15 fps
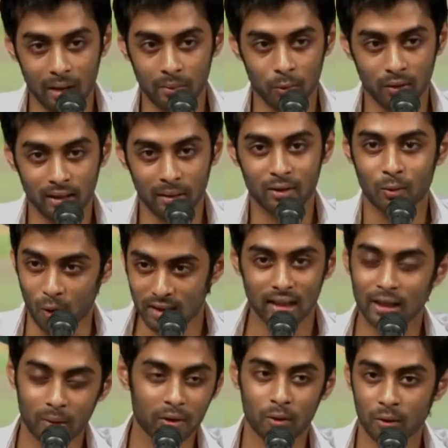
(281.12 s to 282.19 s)
বোঝাচ্ছে
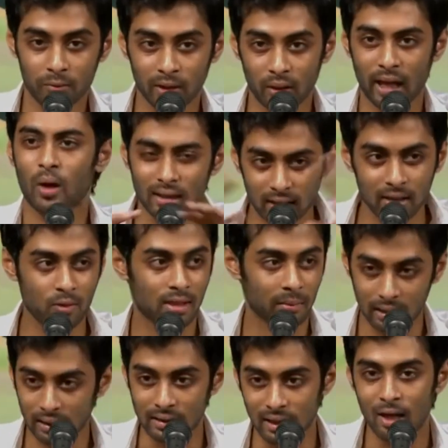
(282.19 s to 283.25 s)
সেটা আমাদের
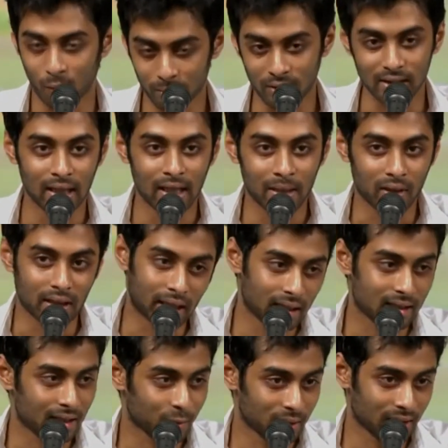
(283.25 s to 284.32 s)
জানা দরকার এই
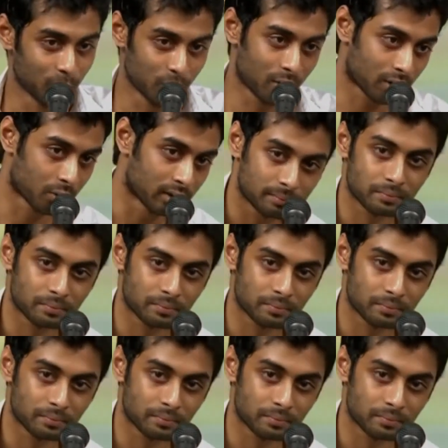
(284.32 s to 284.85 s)
লেখাটিরই